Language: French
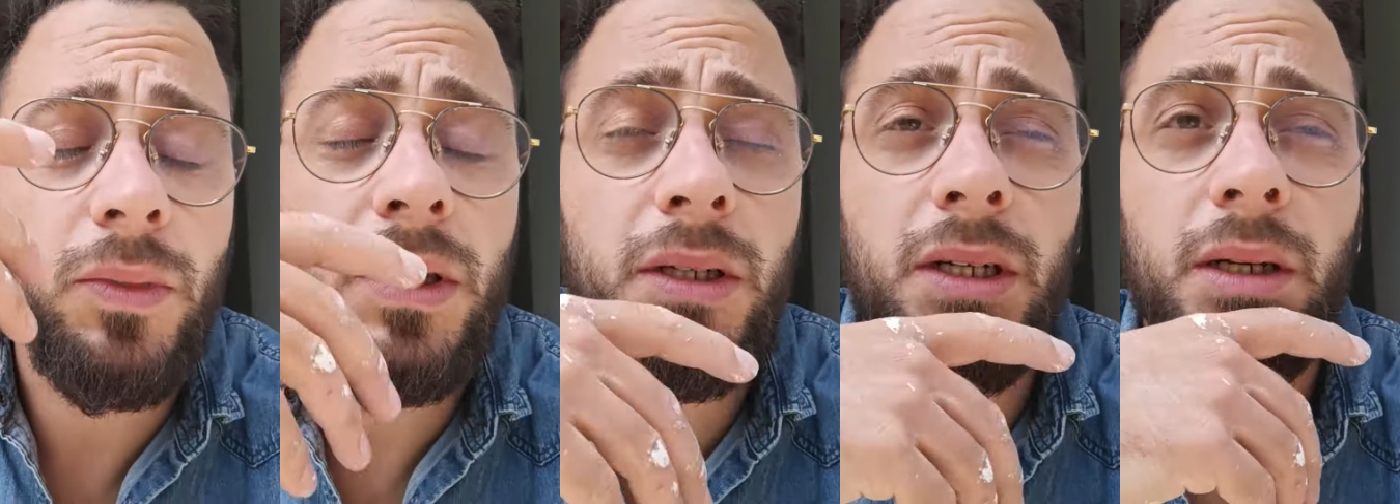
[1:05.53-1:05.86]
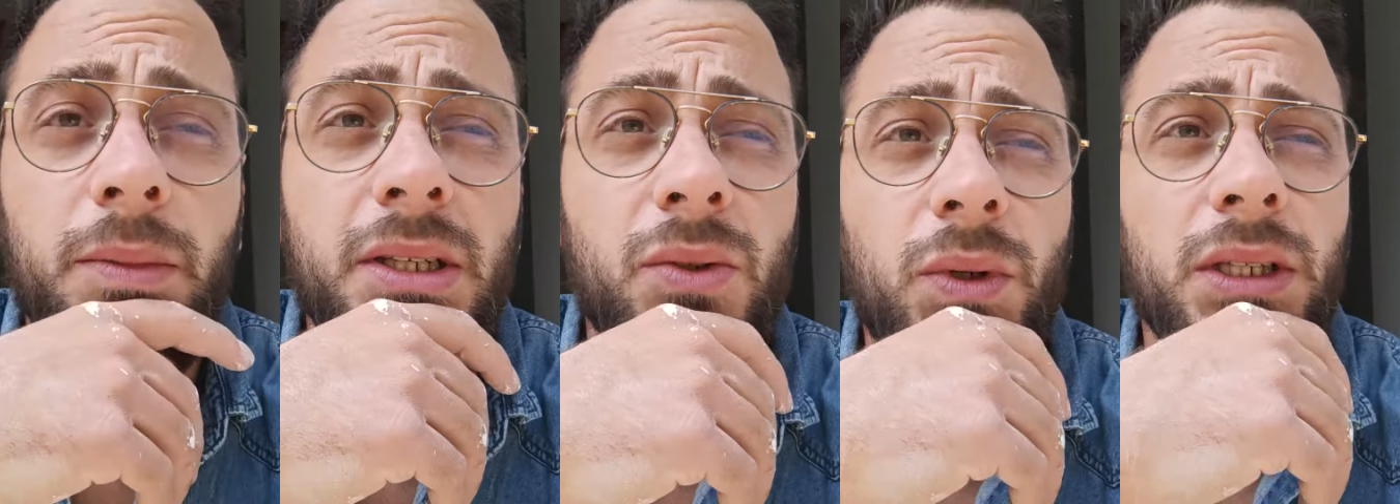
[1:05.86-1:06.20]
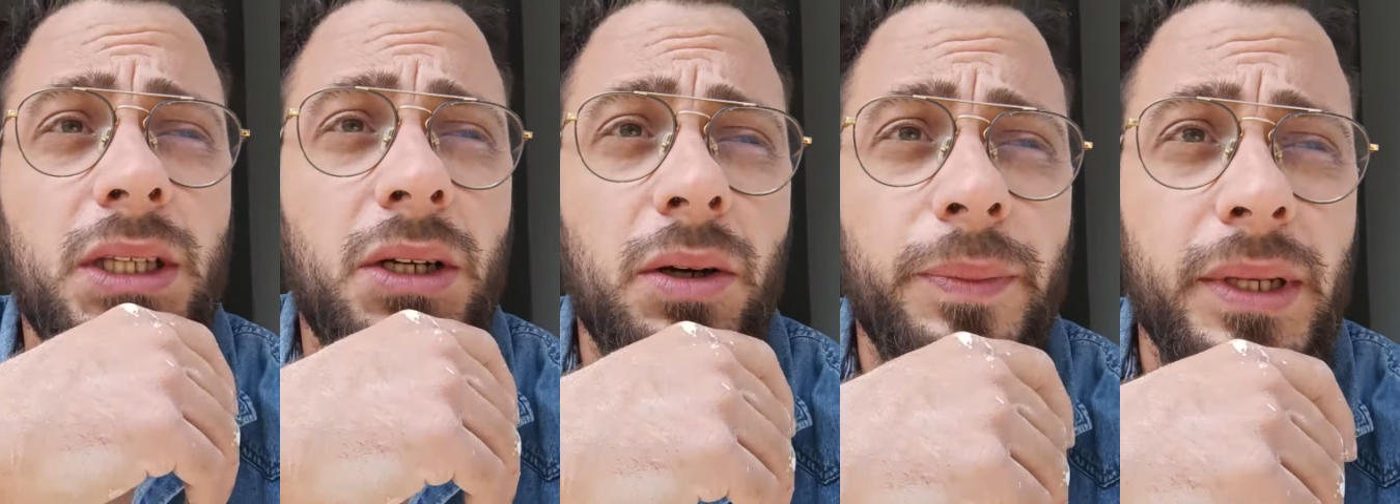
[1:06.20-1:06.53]
Moi, la maison
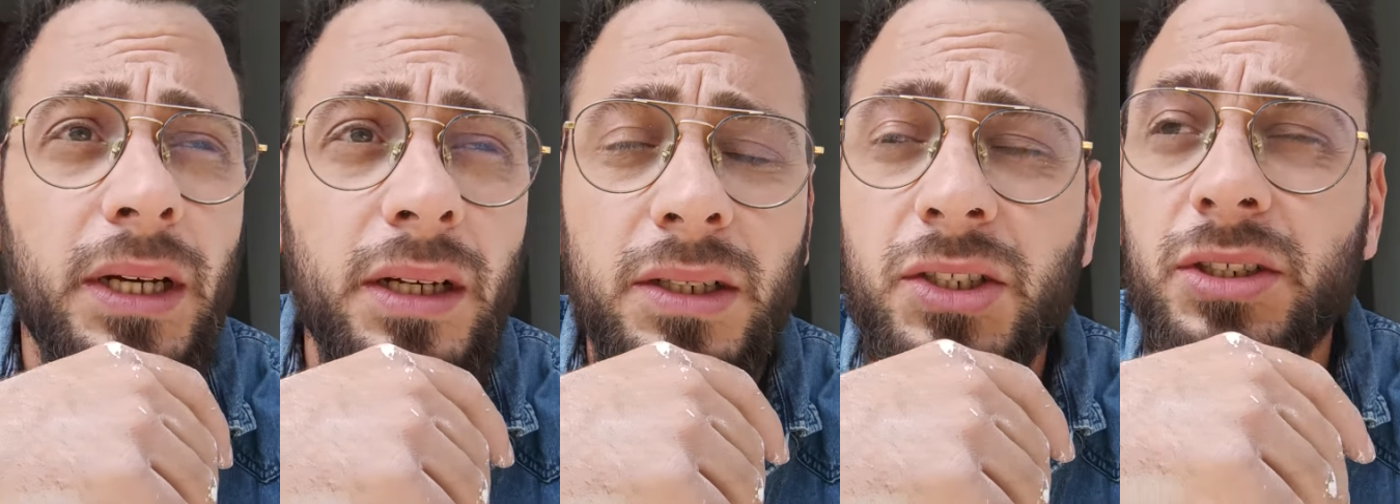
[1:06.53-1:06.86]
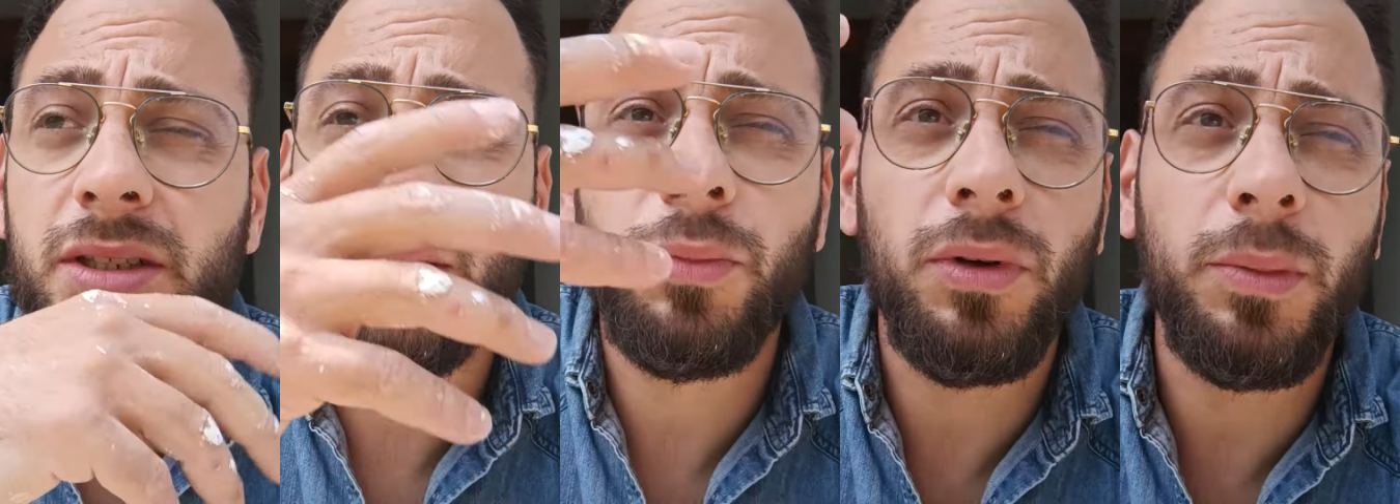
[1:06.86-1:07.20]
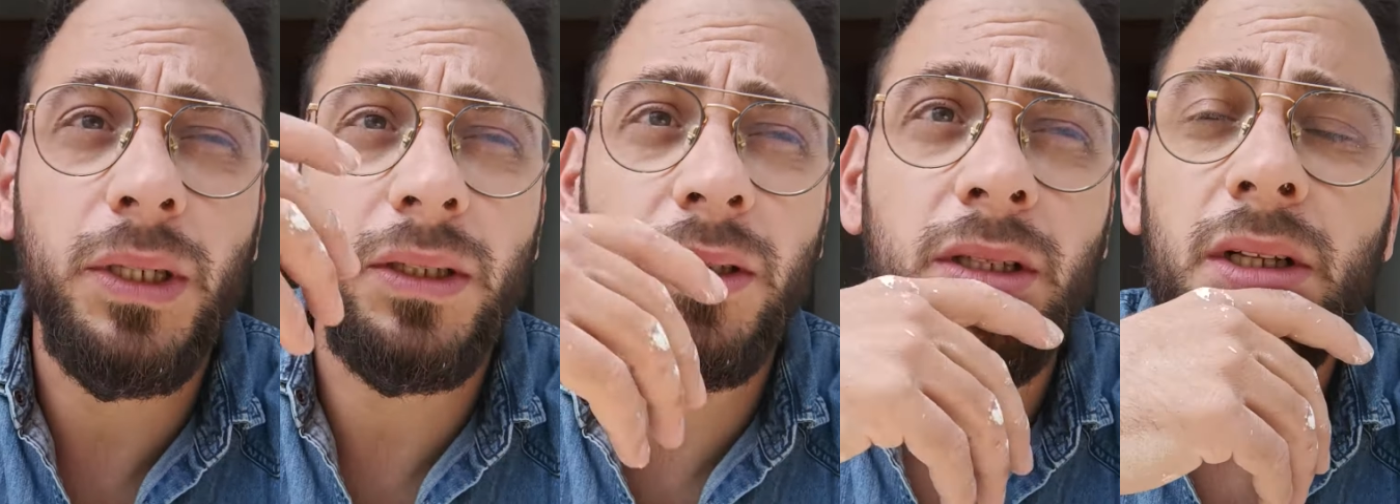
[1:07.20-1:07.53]
était comme ça. J'ai
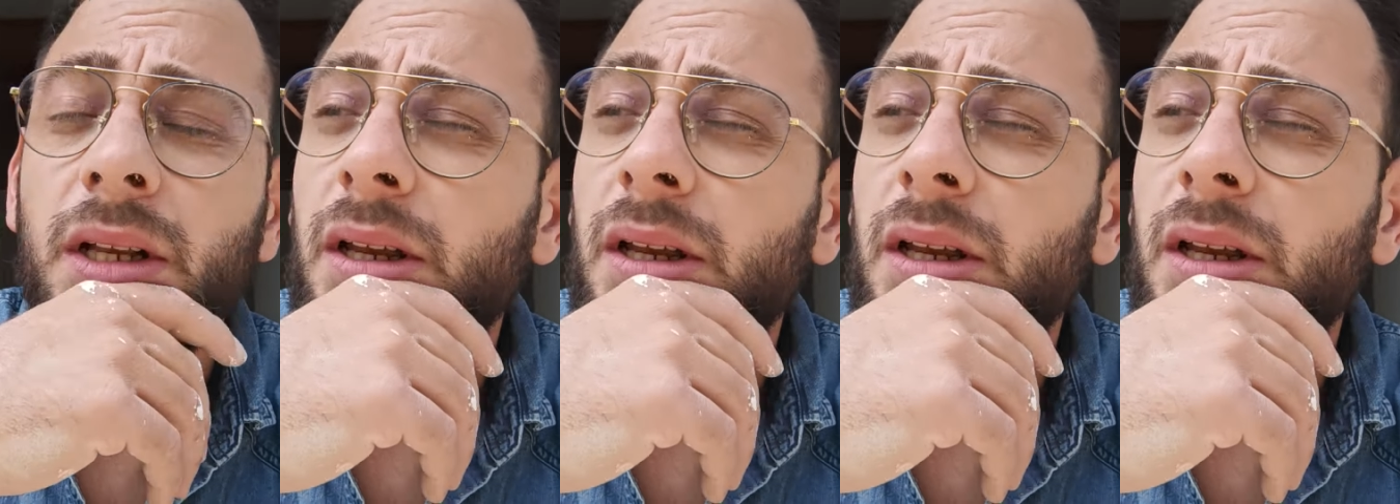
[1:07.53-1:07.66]
simplement